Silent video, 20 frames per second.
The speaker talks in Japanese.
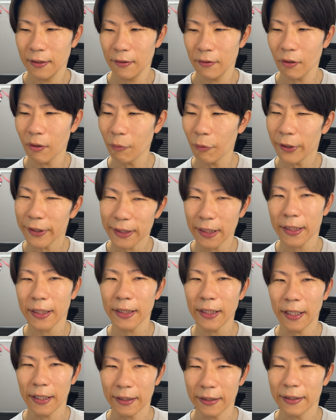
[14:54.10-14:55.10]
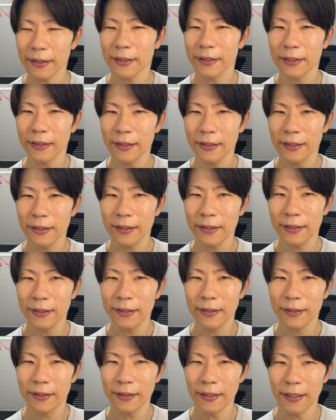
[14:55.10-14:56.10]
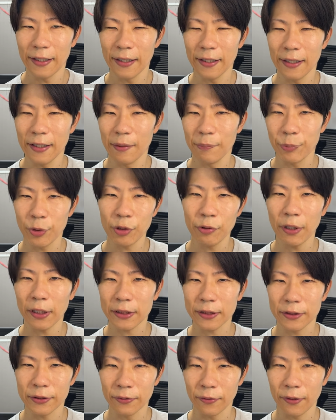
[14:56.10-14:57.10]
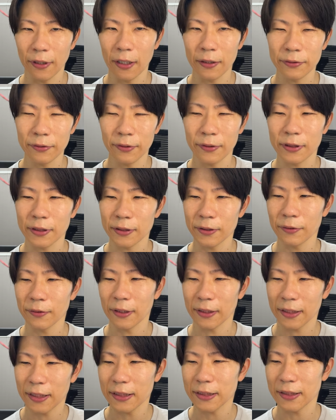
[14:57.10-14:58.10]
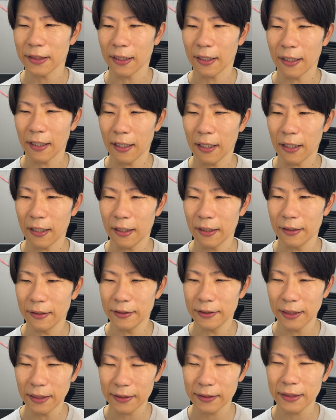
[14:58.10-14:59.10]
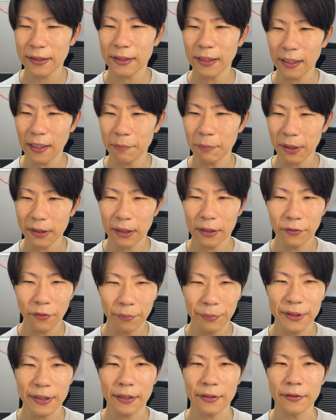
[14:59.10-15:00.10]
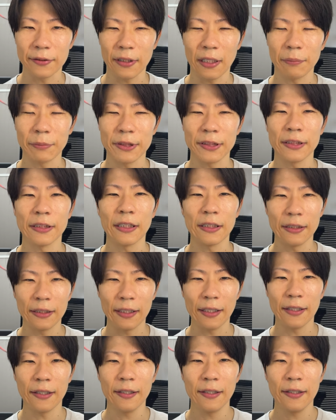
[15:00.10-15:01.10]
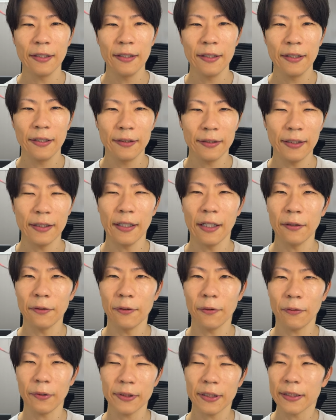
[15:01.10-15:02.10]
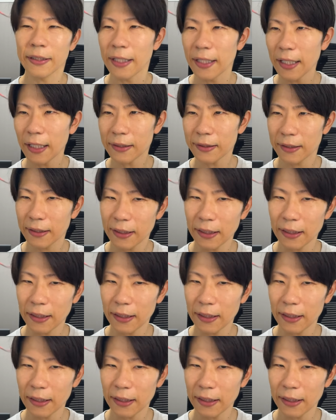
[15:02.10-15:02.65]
思いがけない、えー、ビューアー数を獲得するような記事ができたらまた伸びてくるかもしれないんで。で、あの、こうやって狙って